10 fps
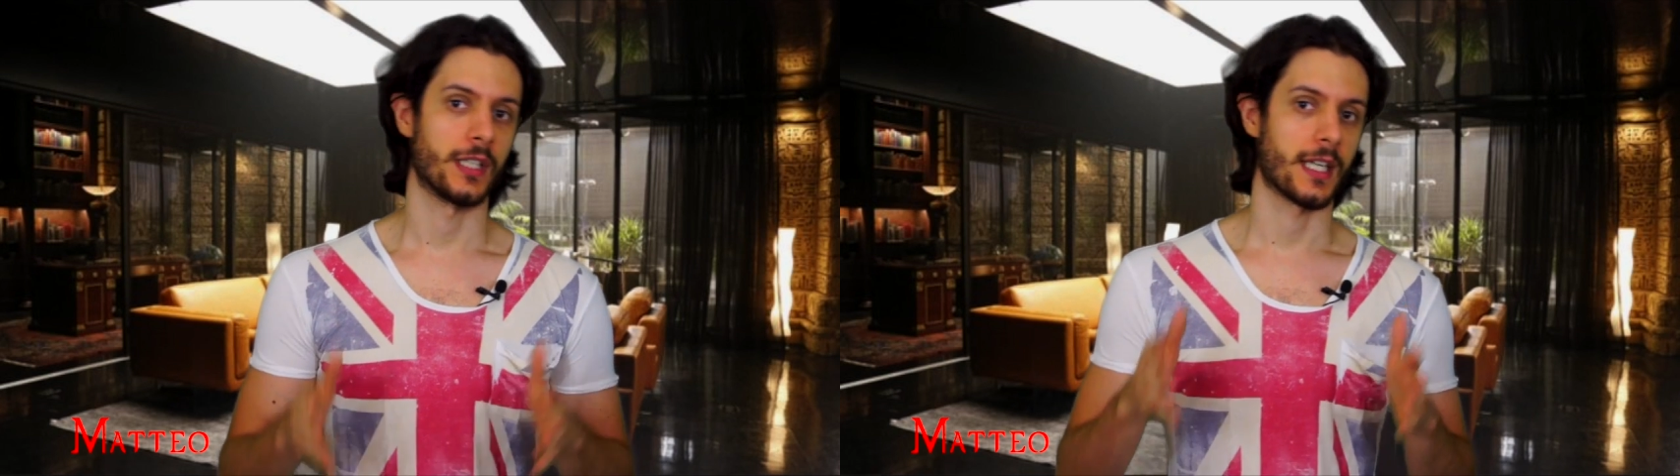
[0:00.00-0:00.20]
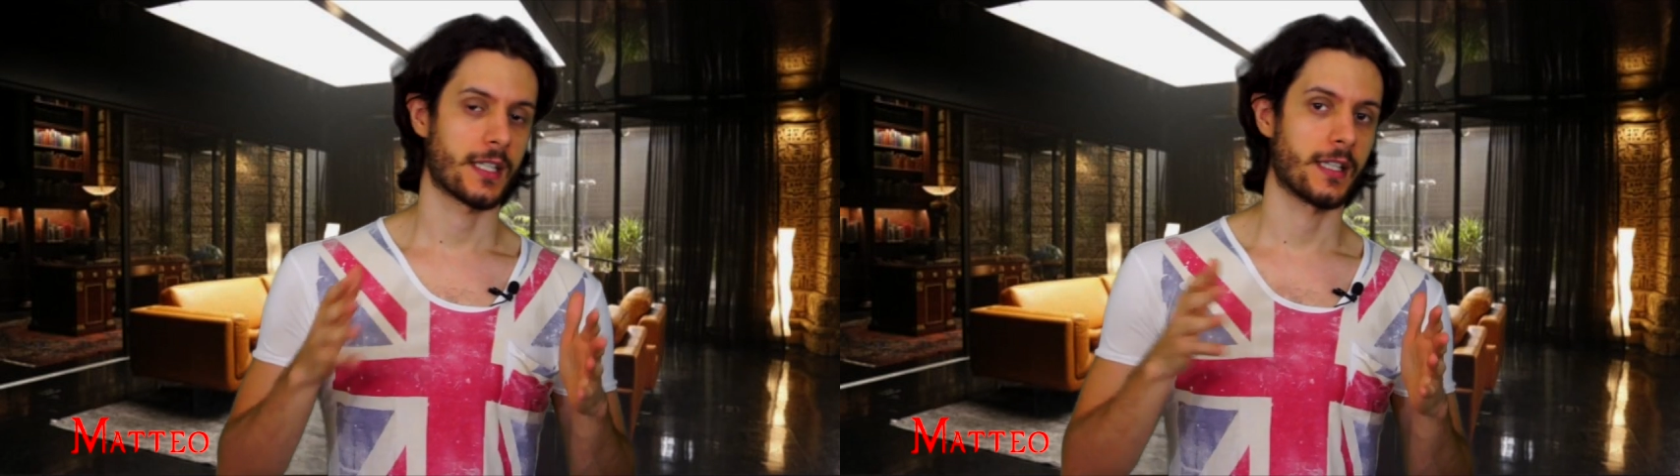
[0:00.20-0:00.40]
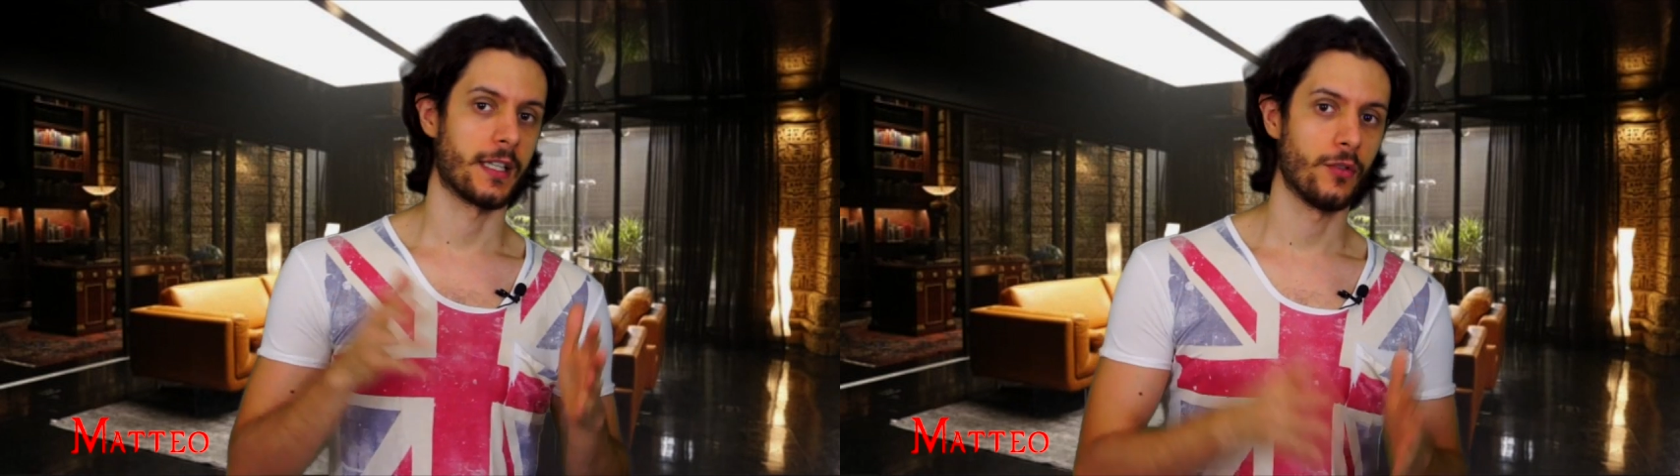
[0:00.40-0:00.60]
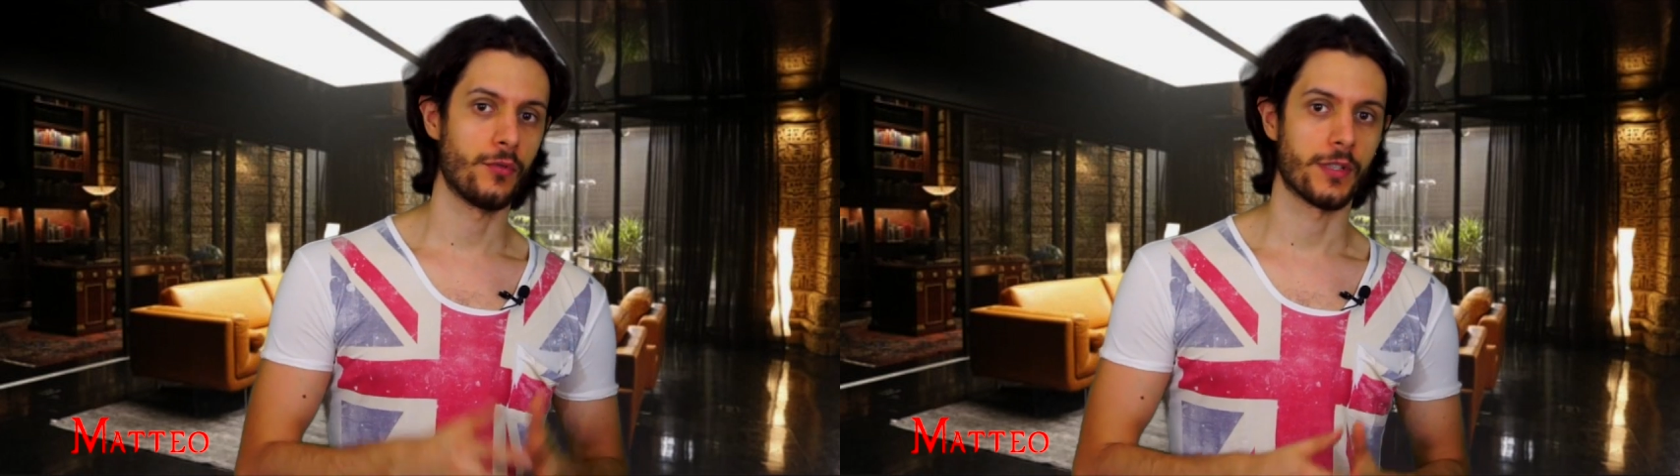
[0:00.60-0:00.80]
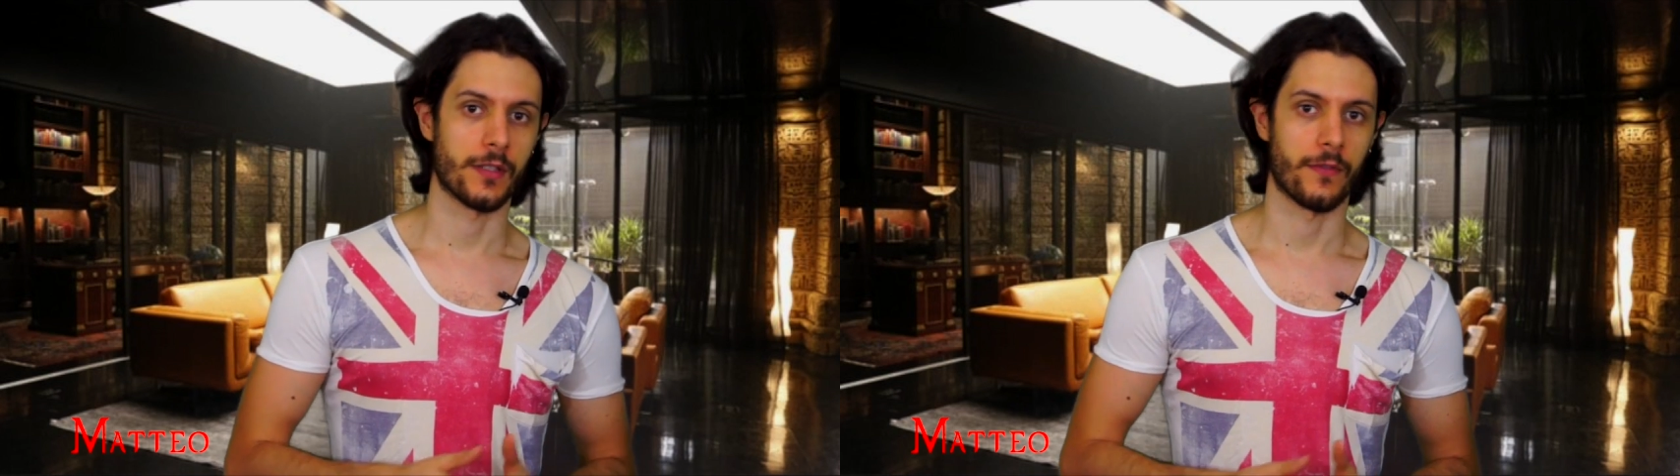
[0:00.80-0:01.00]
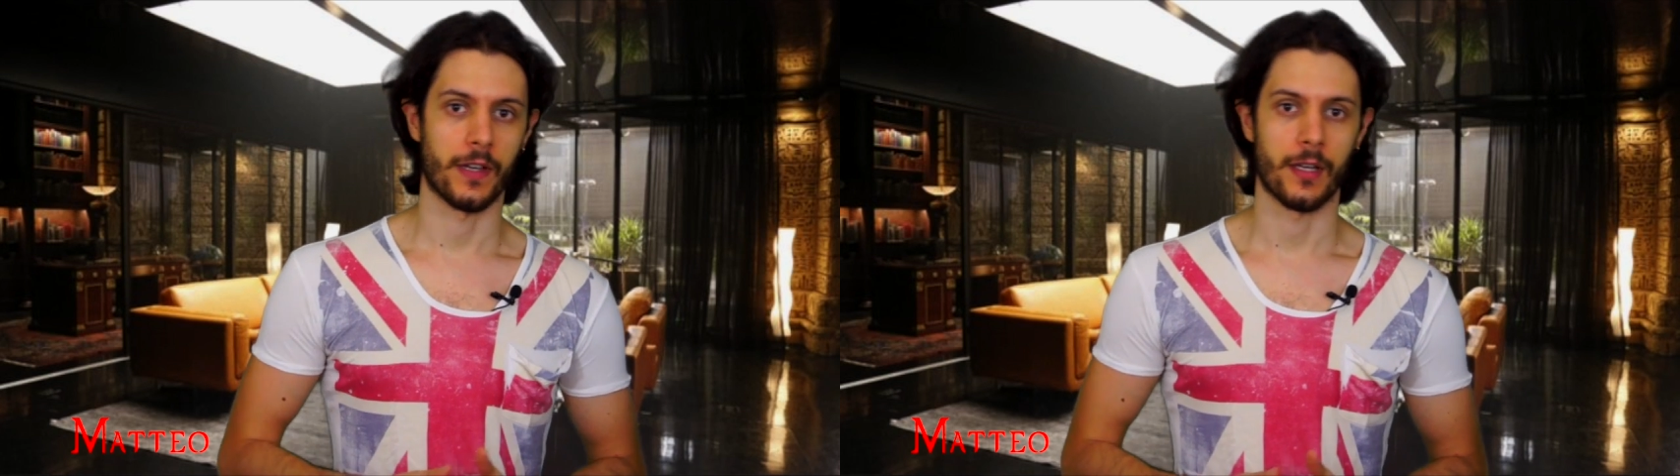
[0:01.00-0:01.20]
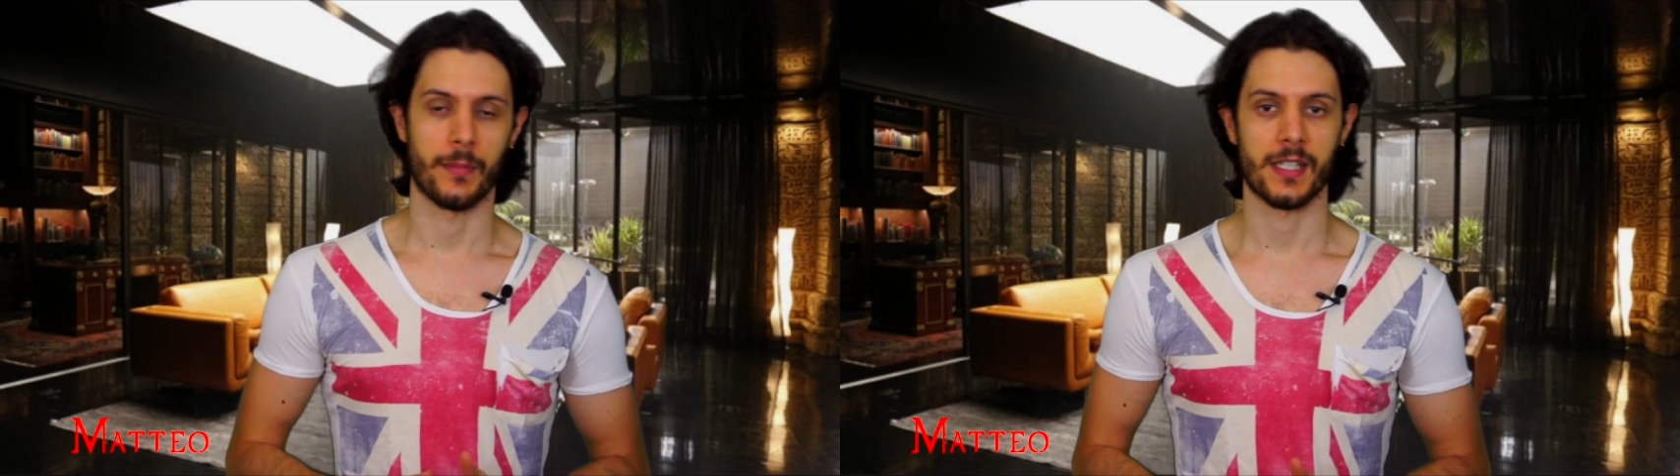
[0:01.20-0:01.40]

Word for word: della serie Lucifer,